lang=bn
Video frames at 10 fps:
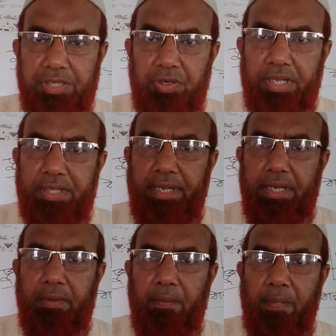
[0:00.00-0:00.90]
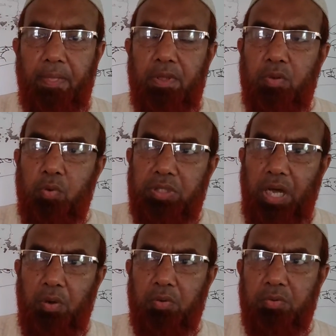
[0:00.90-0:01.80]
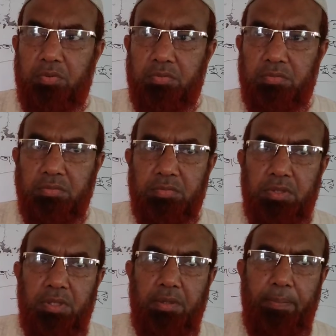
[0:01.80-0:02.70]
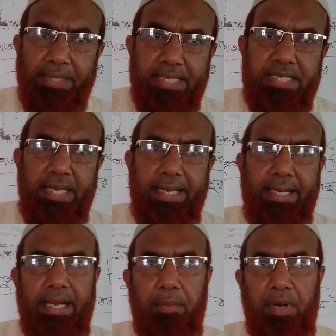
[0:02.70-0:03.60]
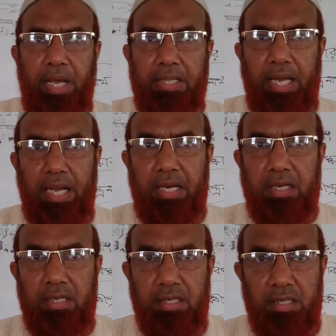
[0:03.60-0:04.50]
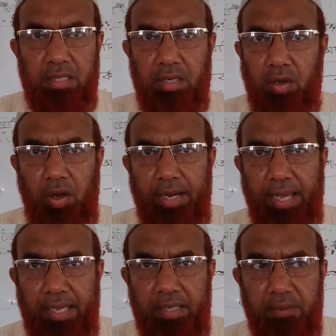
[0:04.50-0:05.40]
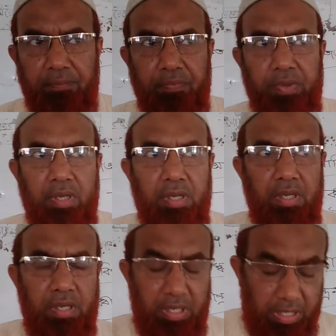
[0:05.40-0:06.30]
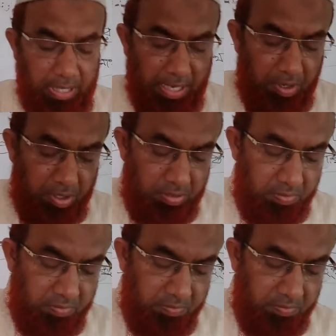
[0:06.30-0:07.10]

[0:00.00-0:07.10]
আসলে তিনি কোথাও প্রাতিষ্ঠানিক লেখাপড়া তার হয় নাই কারণ